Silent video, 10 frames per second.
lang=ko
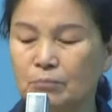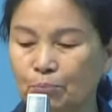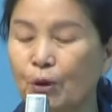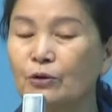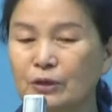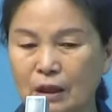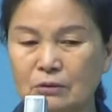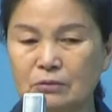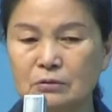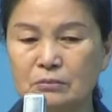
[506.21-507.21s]
먹으라고
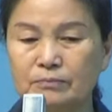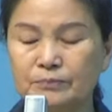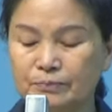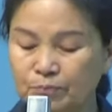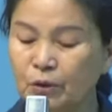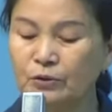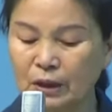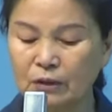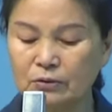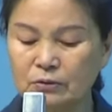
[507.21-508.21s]
먹으라고.